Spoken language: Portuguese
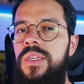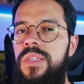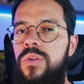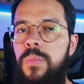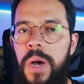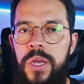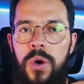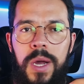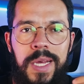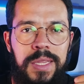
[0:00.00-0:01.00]
ser o
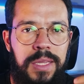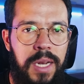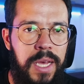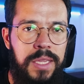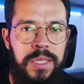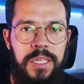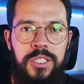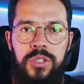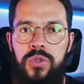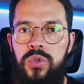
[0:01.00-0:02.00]
maior atleta
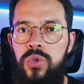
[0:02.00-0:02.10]
de